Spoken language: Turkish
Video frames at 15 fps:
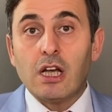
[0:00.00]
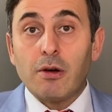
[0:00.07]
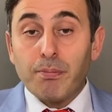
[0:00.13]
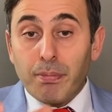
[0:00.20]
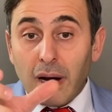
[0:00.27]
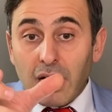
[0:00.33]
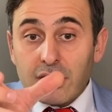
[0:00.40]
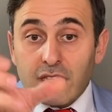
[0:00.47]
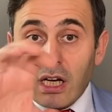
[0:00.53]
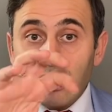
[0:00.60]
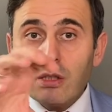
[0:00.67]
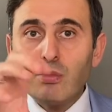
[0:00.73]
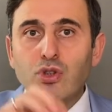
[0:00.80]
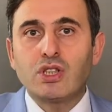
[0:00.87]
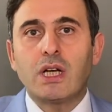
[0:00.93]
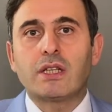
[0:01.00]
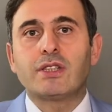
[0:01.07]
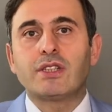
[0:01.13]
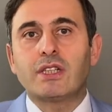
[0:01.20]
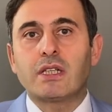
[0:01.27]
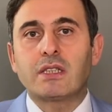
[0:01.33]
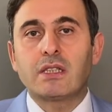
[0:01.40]
Bardağını
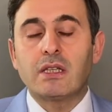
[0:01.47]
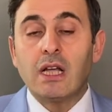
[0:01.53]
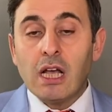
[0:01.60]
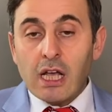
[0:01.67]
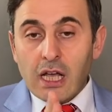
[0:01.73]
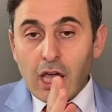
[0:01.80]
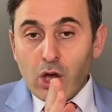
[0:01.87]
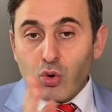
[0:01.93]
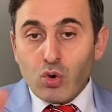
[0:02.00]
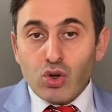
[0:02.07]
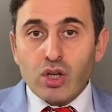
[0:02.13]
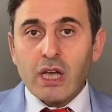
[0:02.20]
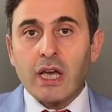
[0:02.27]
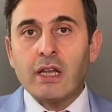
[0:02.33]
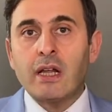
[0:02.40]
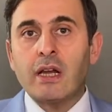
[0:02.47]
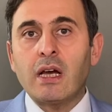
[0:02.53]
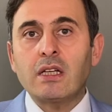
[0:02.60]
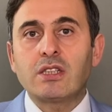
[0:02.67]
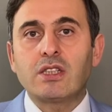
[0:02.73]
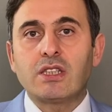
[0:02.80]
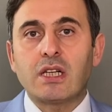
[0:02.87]
boşaltacaksın. Egoyu kenara
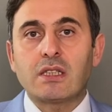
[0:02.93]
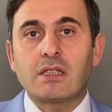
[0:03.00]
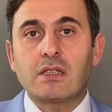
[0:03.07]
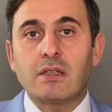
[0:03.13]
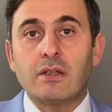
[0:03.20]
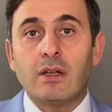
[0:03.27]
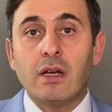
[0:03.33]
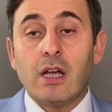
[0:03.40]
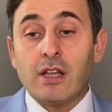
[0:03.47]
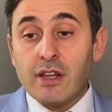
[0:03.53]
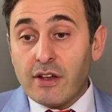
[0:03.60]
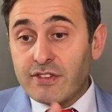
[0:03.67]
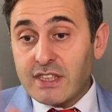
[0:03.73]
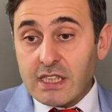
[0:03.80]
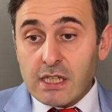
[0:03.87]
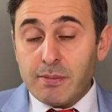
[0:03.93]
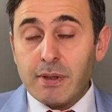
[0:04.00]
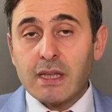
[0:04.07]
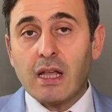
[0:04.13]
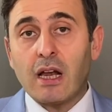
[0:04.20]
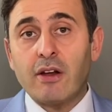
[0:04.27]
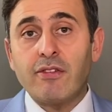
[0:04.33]
atacaksın. Nefsini bir
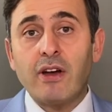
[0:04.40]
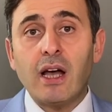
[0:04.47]
tarafa